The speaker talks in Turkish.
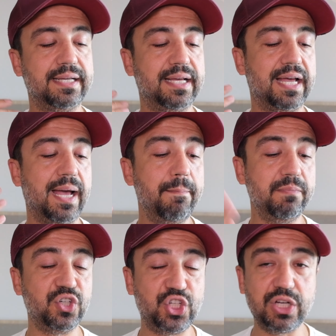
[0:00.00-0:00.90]

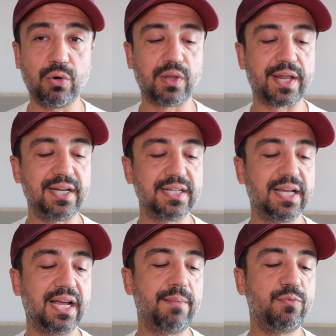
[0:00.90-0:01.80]
hem ışık olarak
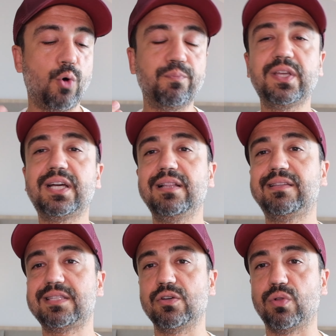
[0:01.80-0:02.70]
hem de optik
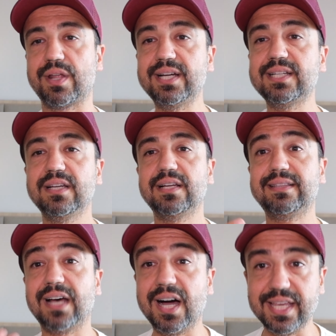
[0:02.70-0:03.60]
kalitesi olarak
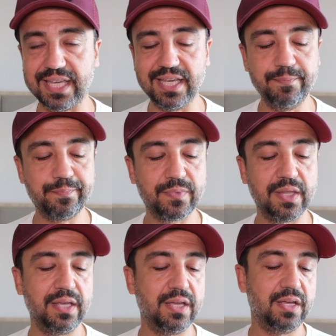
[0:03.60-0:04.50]
daha iyi.
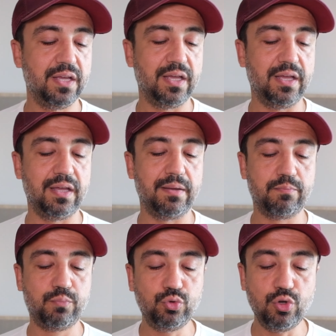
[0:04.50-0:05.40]
E,
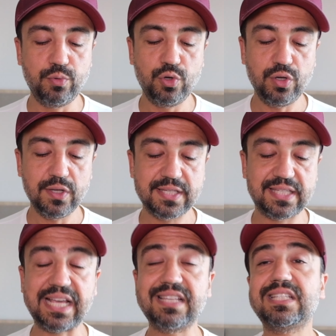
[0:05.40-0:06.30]
bu dürbünü
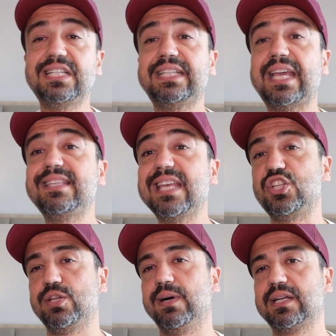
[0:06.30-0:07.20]
8.42
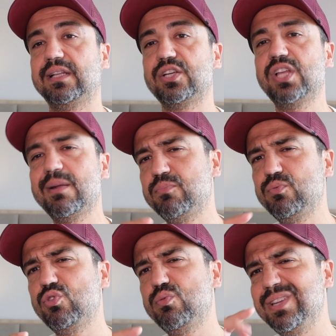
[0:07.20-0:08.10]
seçtim arkadaşlar.
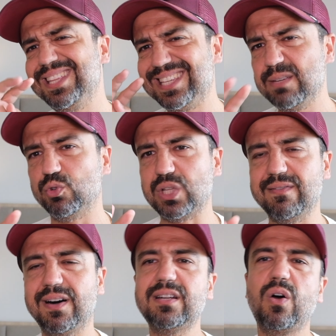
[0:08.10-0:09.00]
Bu dürbünün iki
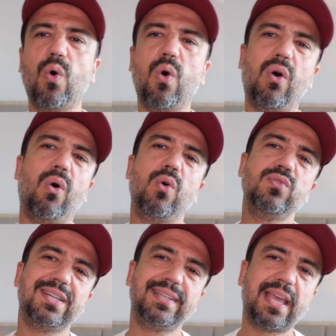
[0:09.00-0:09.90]
modeli var.
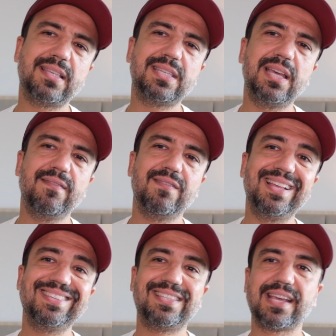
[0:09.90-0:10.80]
10.42'si
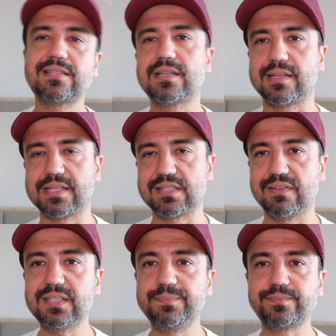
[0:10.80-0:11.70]
ve 8.42'si
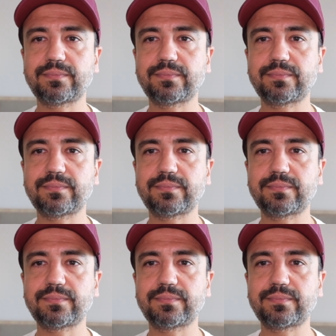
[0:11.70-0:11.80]
var.